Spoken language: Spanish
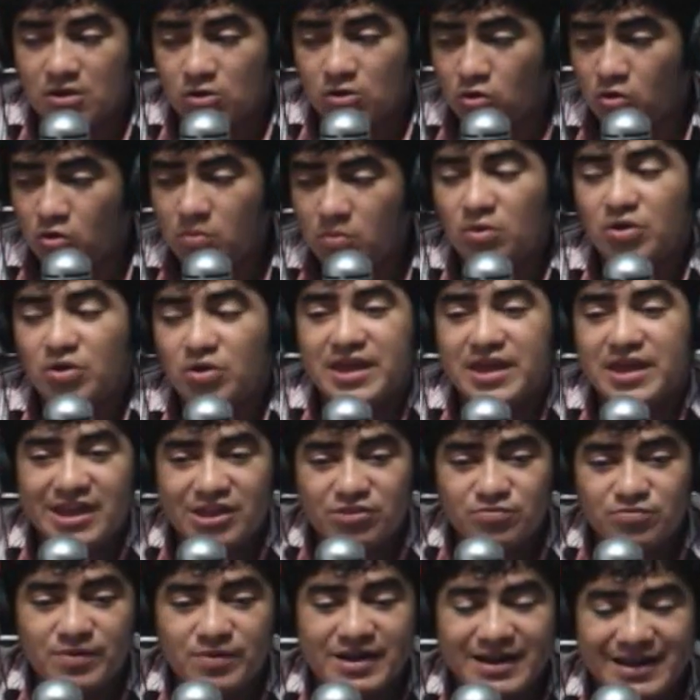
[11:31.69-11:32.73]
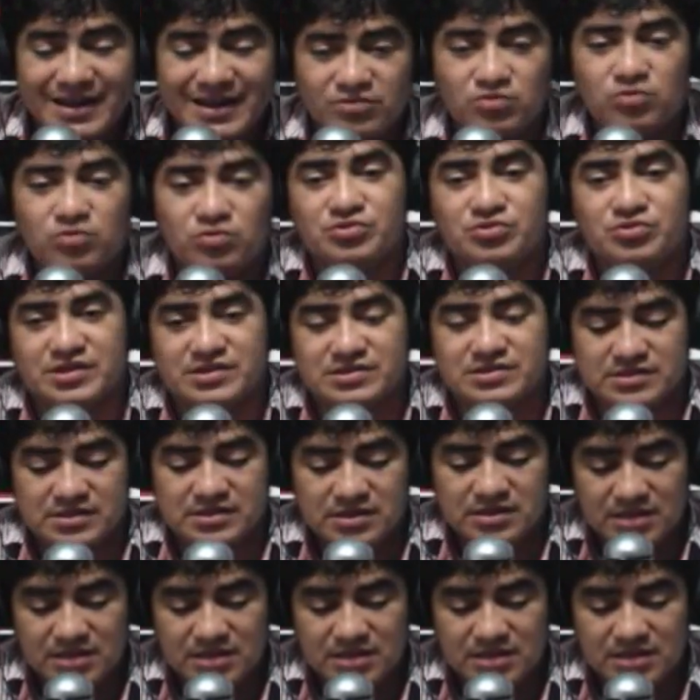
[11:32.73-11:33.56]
¿Cómo quieres ver las cosas?